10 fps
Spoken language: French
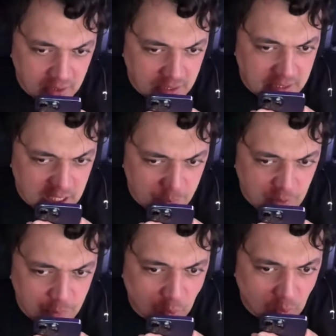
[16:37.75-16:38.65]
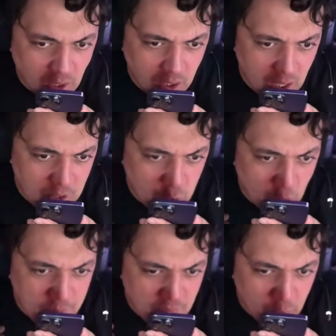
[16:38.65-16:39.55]
qui gaspille pour moi, et eh ben j'aurais
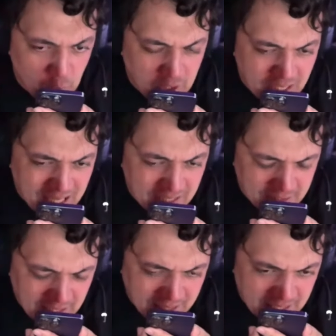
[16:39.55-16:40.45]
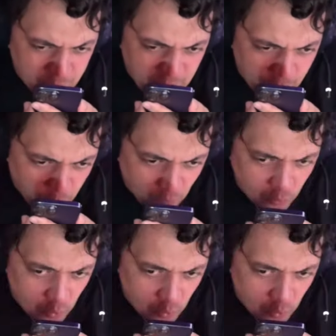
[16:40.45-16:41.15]
bien voulu qu'il qu'il la gaspille pour vous.